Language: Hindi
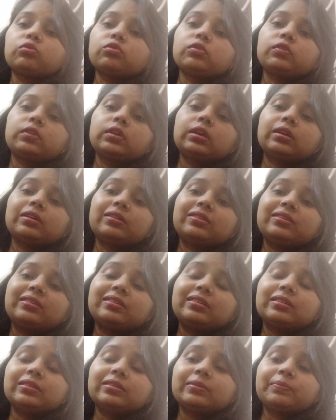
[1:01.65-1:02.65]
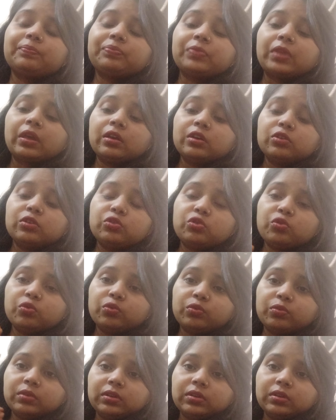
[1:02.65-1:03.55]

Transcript: तो इसकी कन जो